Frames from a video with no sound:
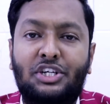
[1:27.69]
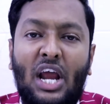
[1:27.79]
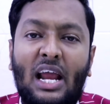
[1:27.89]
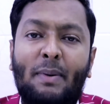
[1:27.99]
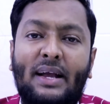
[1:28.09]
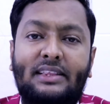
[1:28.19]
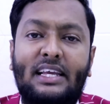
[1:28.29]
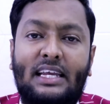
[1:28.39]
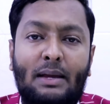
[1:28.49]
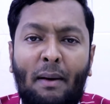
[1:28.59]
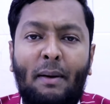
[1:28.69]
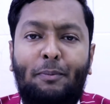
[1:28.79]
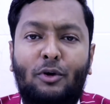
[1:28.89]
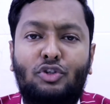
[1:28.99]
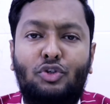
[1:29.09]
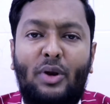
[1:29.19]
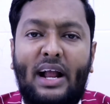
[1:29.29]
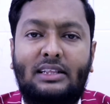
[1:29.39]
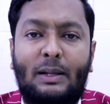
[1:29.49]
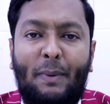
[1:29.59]
সেই ব্যক্তি কিভাবে প্রশ্ন
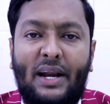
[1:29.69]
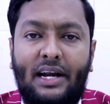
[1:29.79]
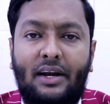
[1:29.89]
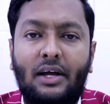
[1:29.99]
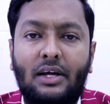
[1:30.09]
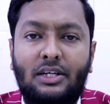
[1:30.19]
রাখতে পারেন